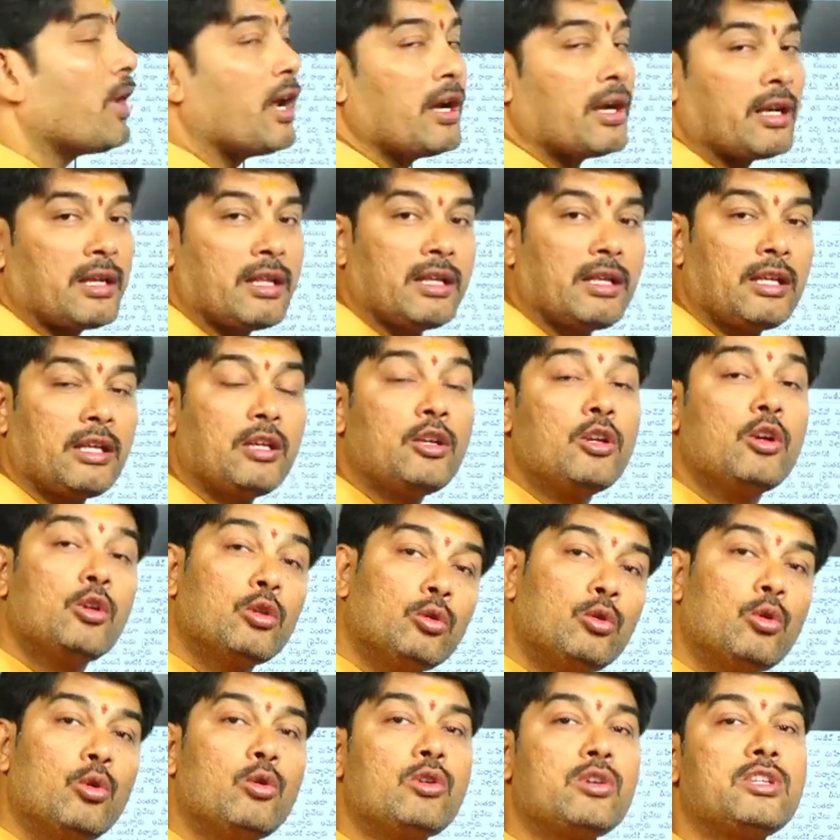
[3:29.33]
పార్టీ
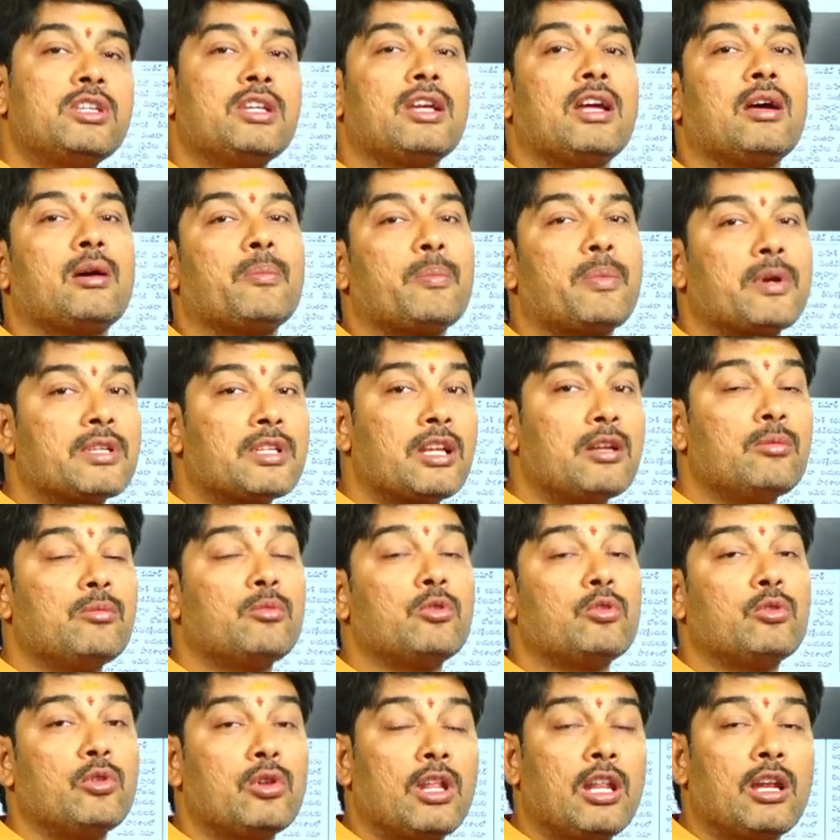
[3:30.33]
దోషిగా ప్రజల
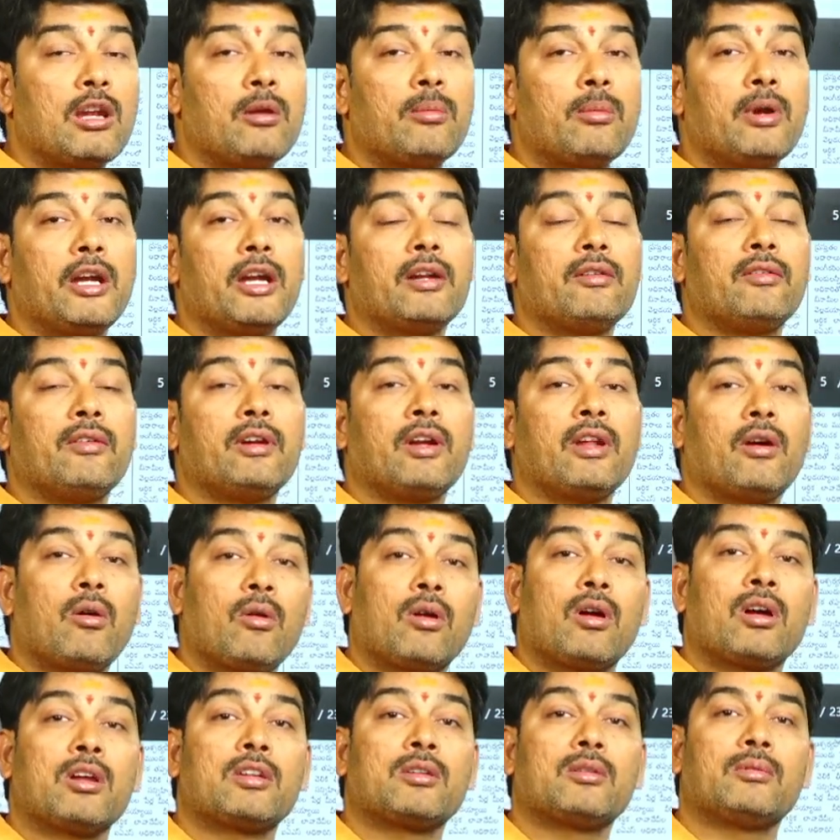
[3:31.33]
ముందు నిలబడేటువంటి
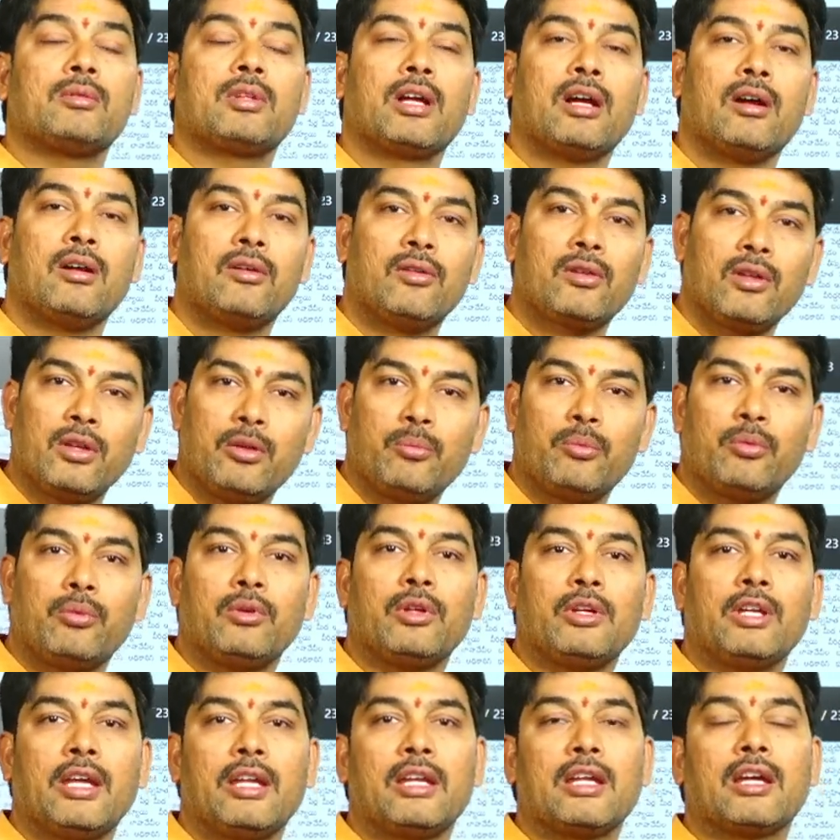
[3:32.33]
అవకాశం ఉంది కాబట్టి ఇప్పుడు
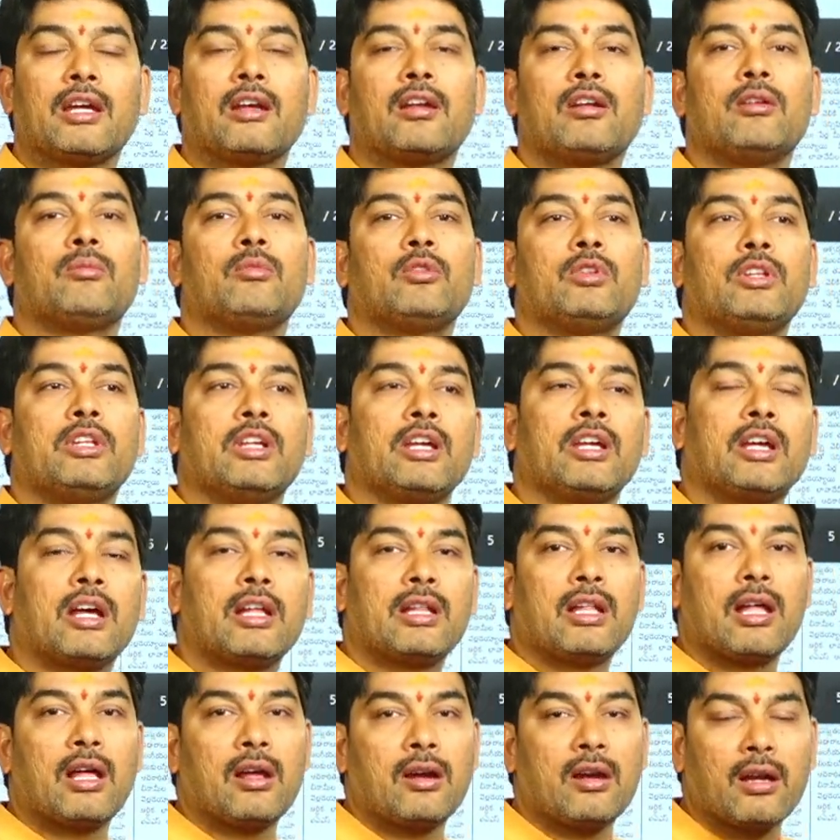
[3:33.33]
ఈ ఎన్నికల ముందు ఇంకా
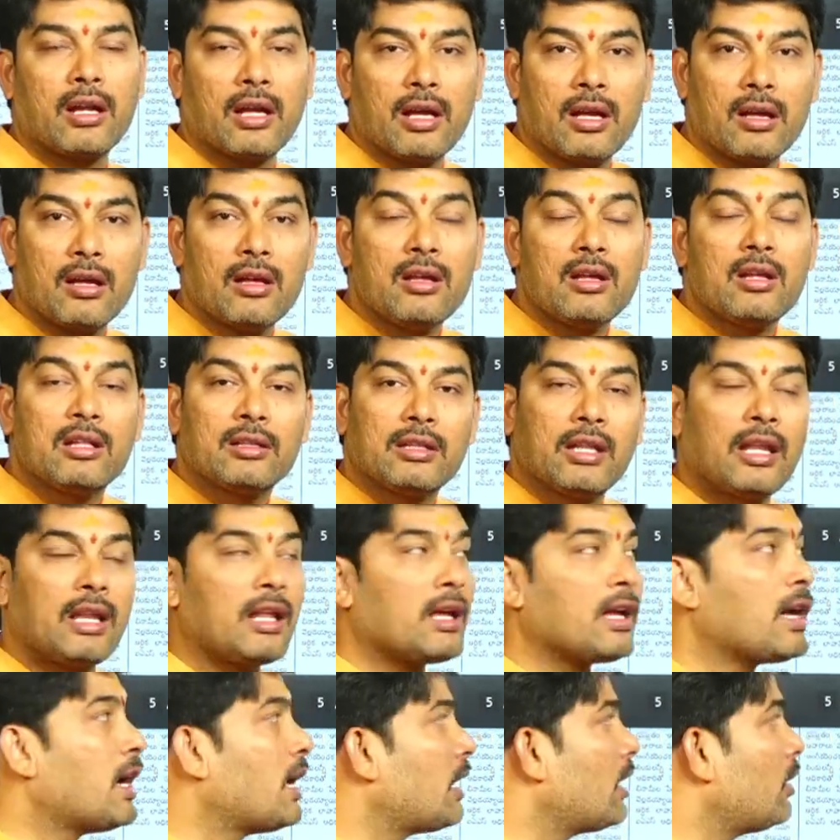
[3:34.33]
దారుణంగా
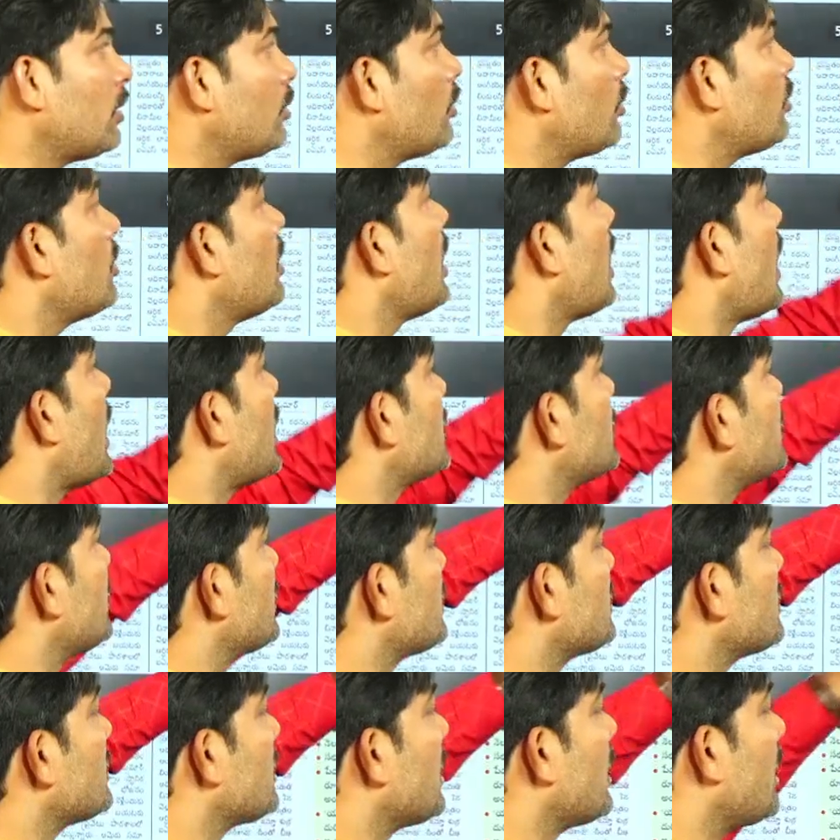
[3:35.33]
తెలంగాణలో ఆ
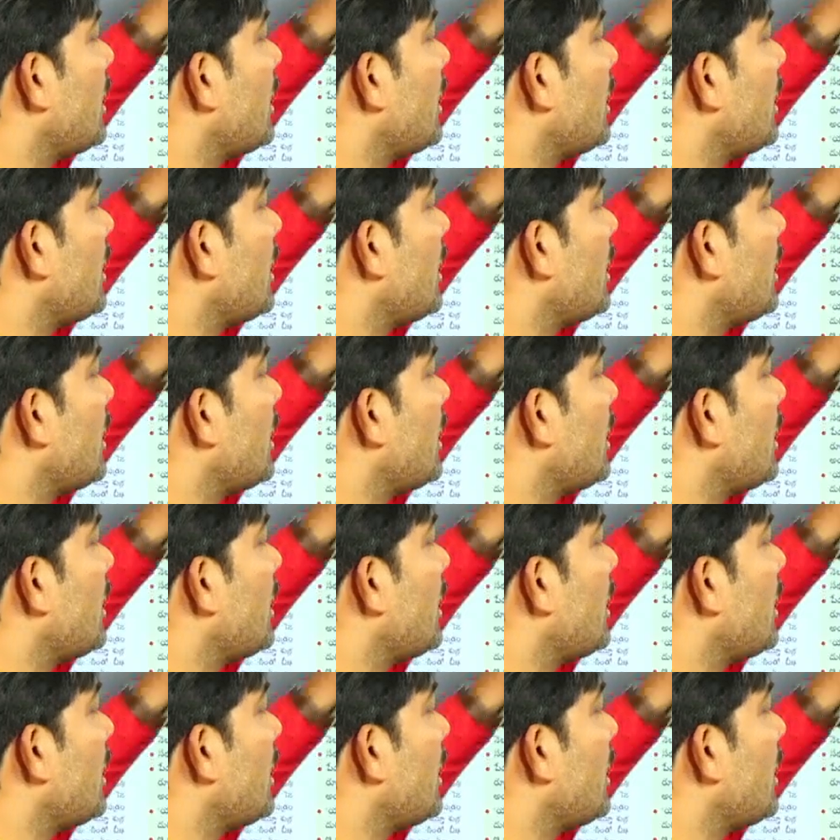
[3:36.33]
చర్చ